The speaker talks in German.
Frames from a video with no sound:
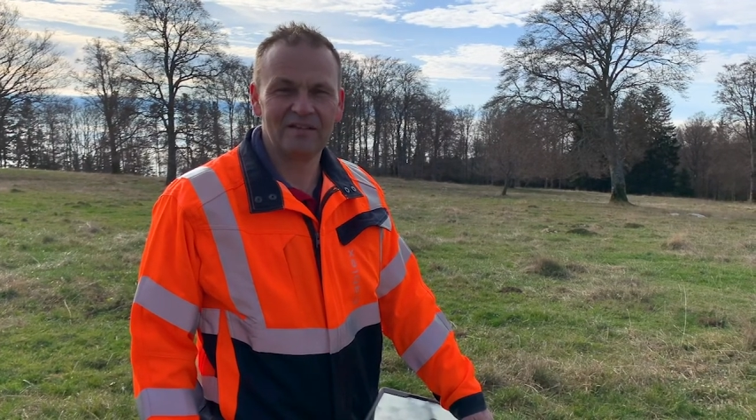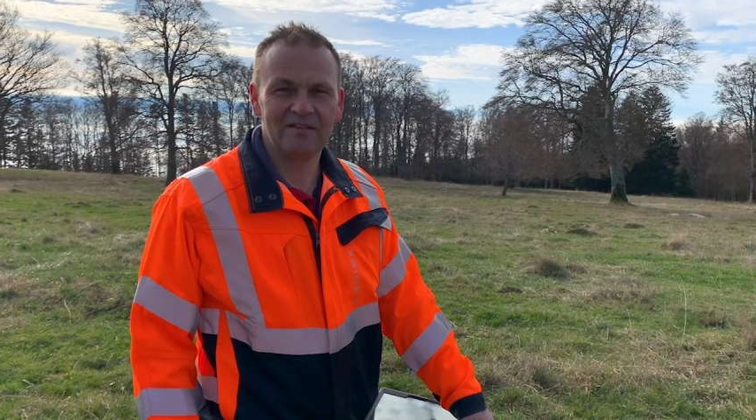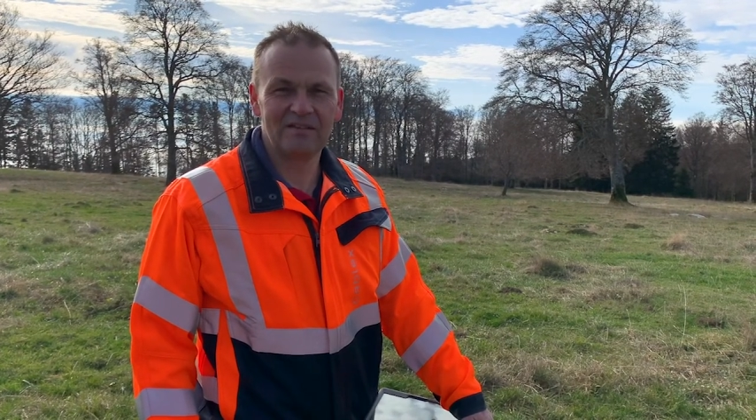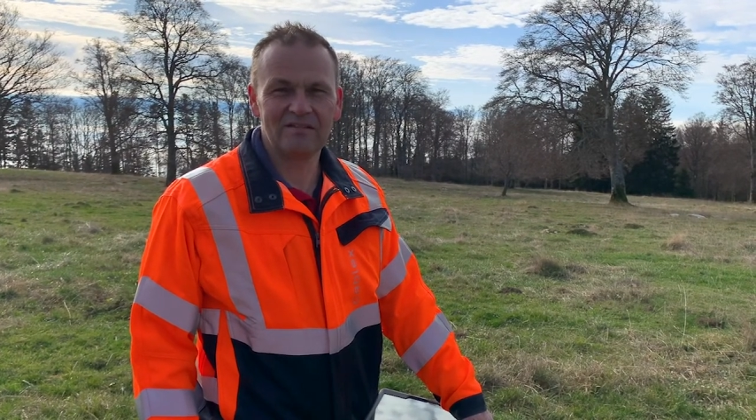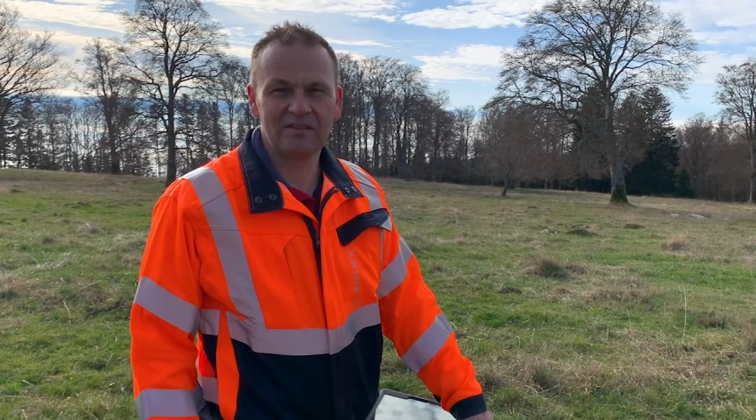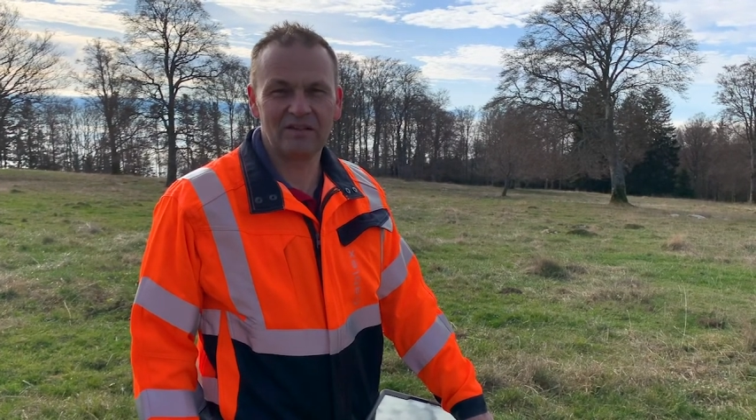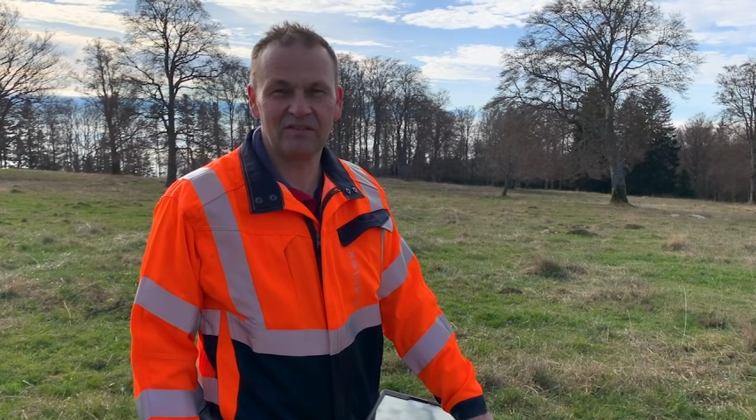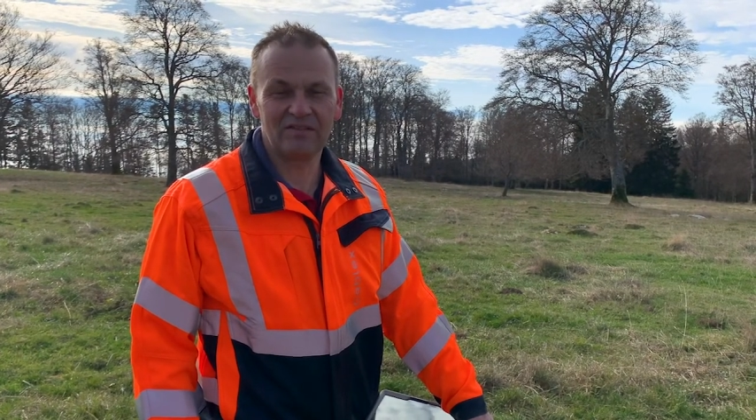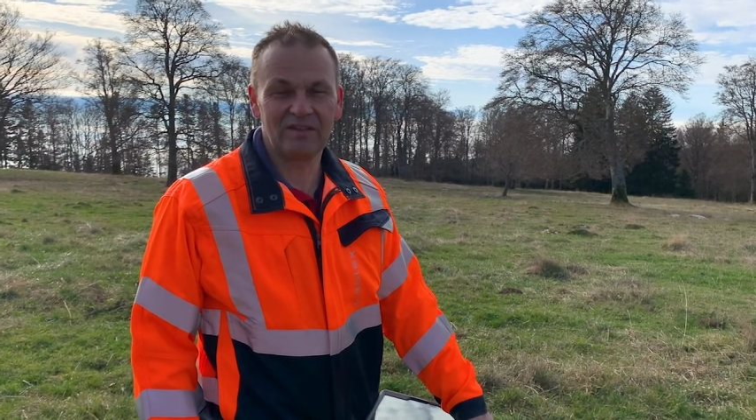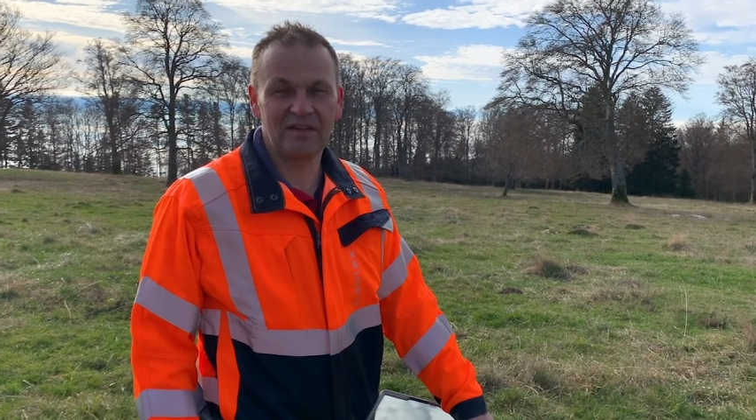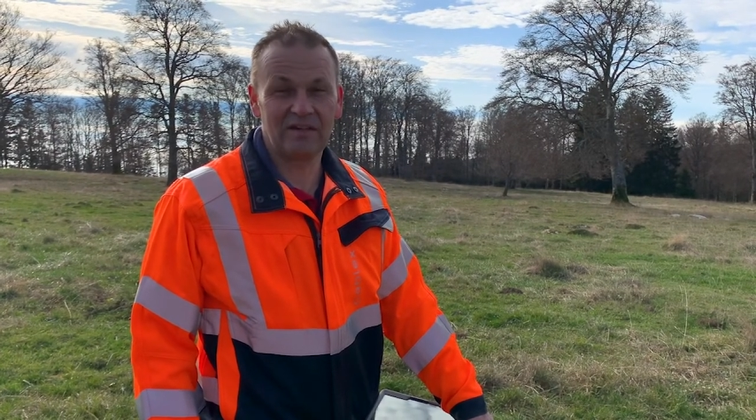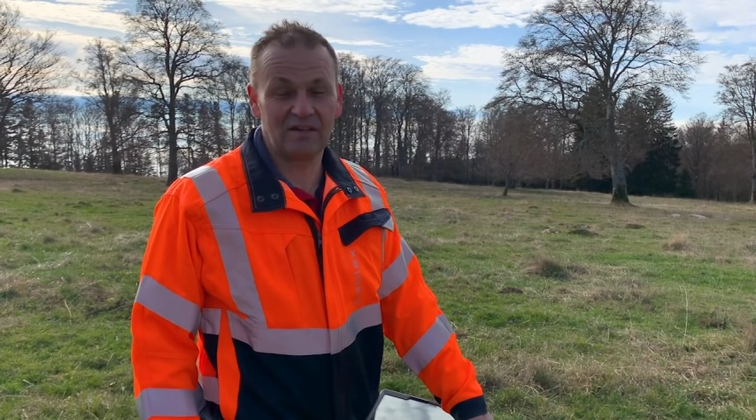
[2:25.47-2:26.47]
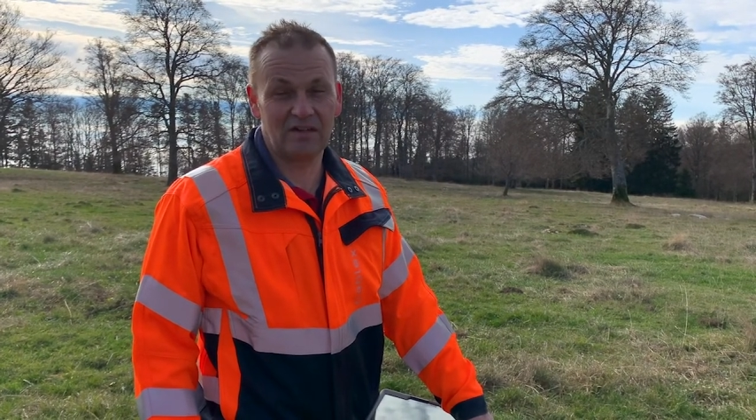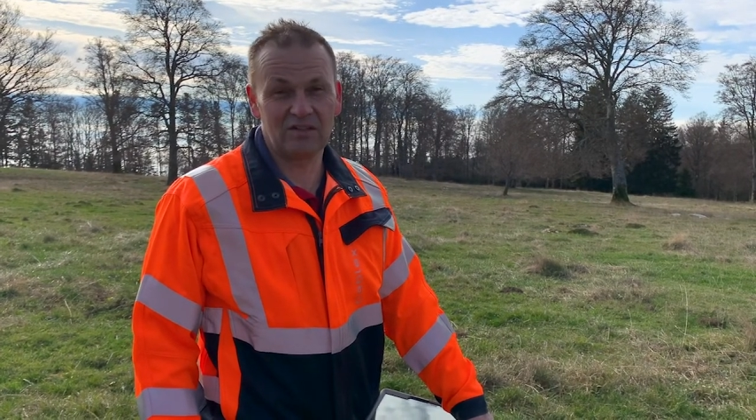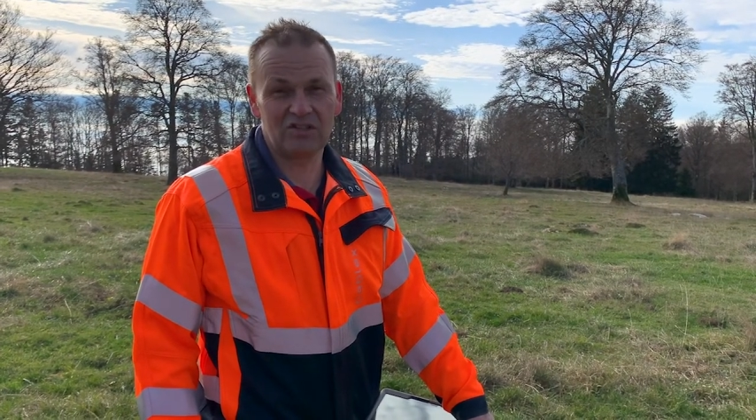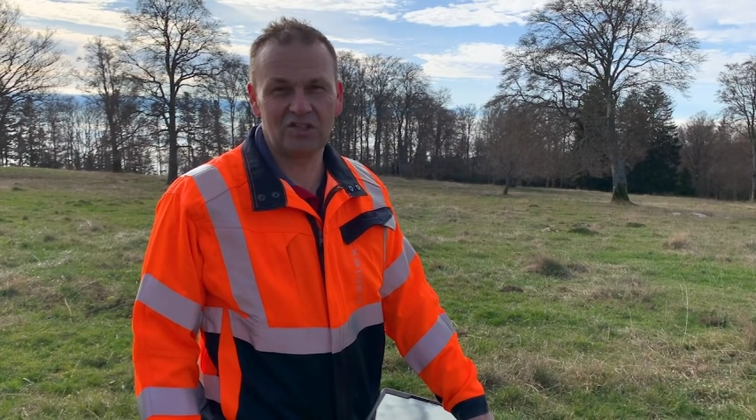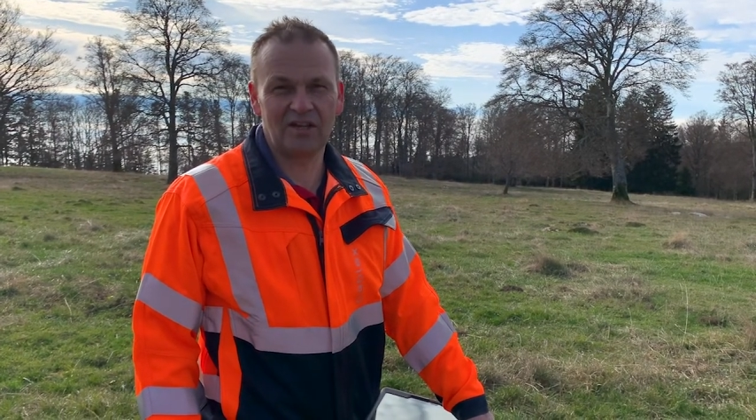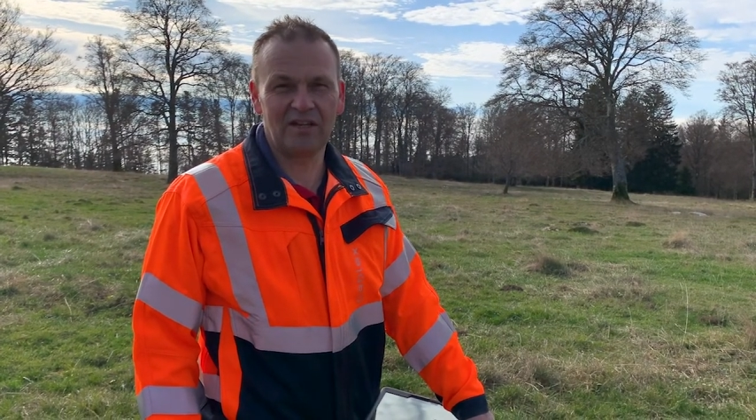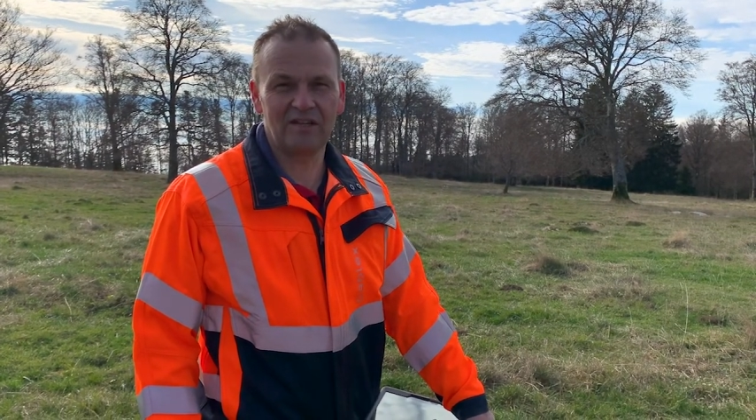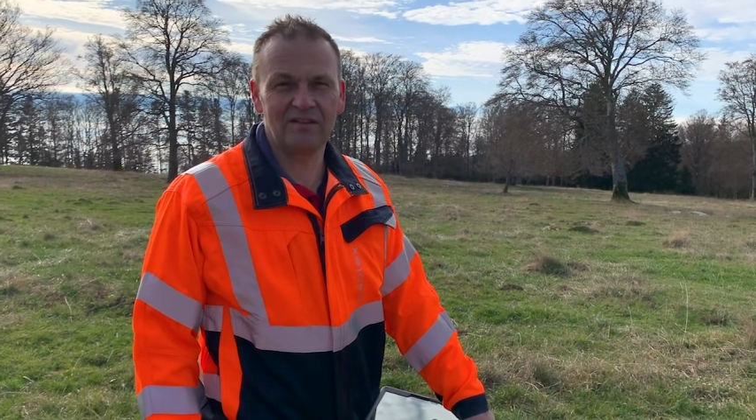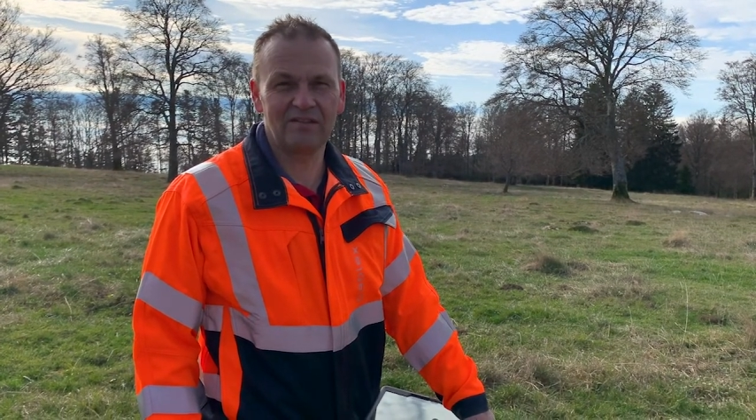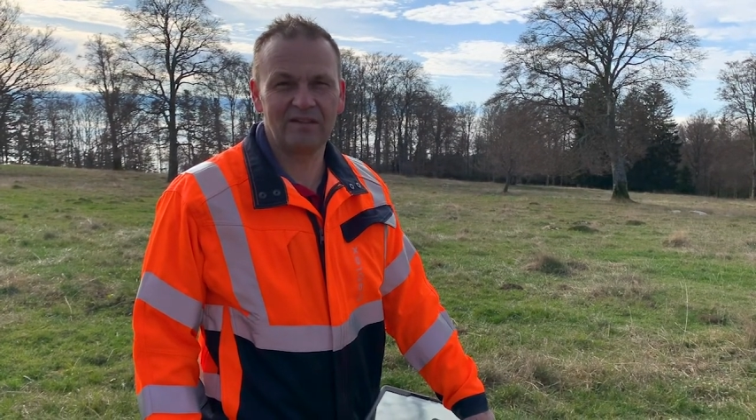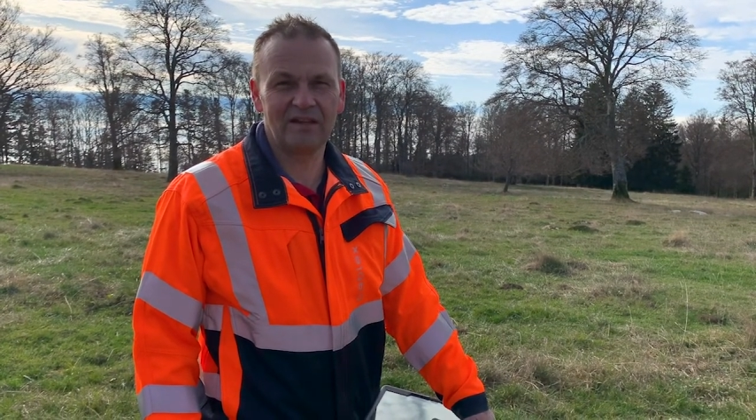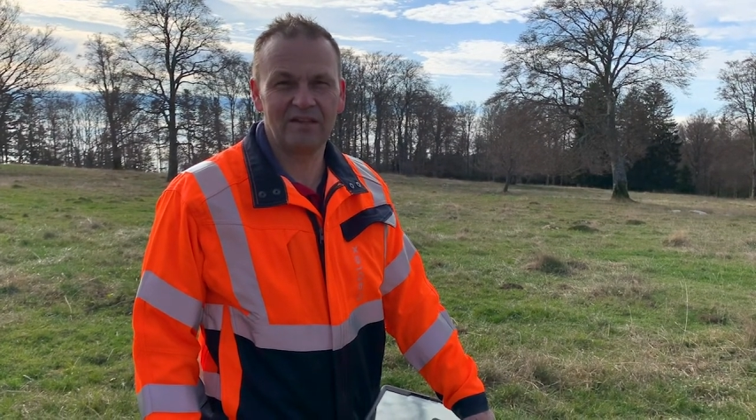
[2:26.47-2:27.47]
Dies kann sehr
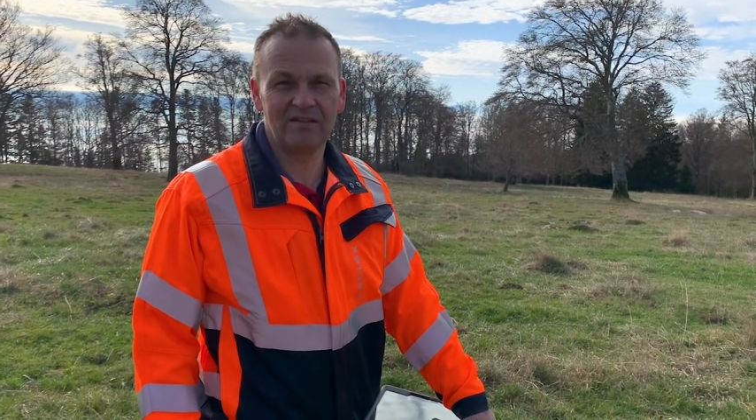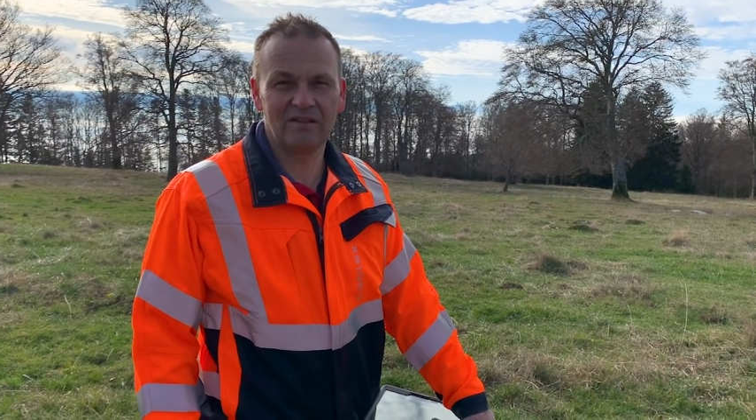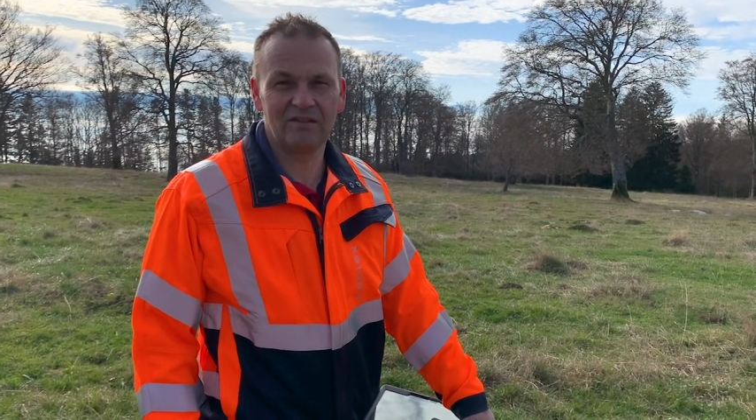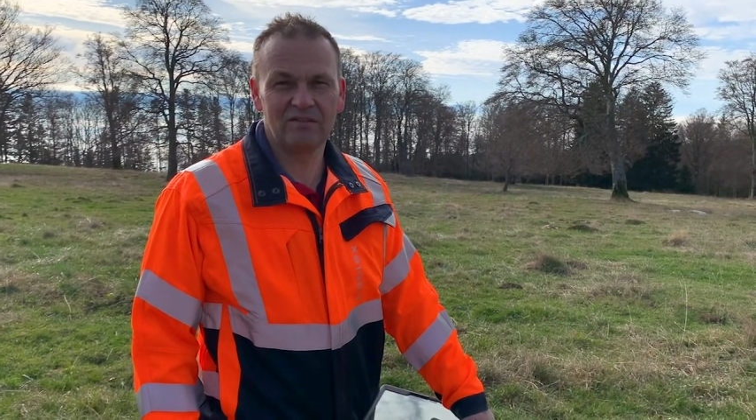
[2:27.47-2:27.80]
anstrengend sein